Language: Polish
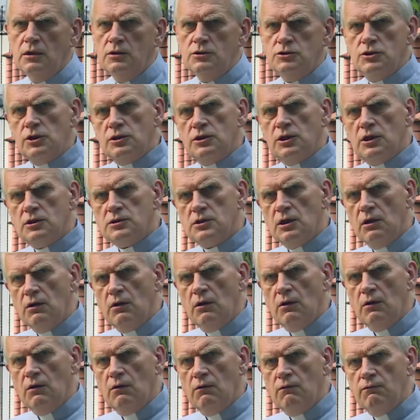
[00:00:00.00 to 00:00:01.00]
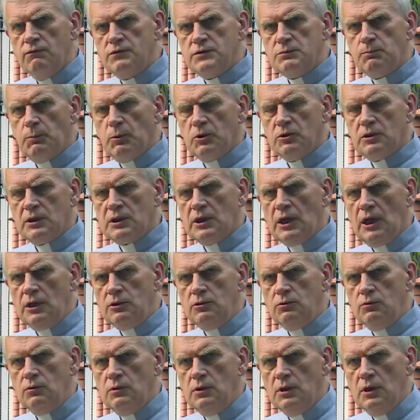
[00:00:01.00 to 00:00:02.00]
czy też w
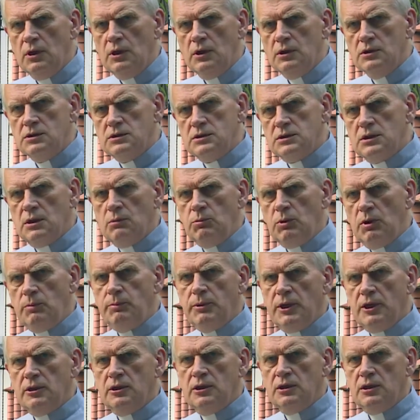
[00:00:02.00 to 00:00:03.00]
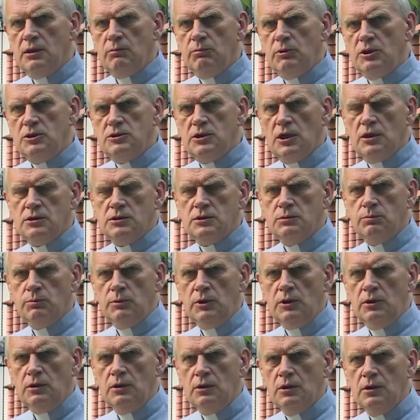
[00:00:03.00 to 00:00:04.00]
spotkaniu z tymi biednymi
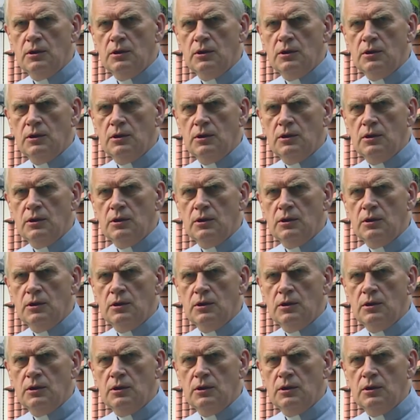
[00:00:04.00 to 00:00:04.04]
dziećmi,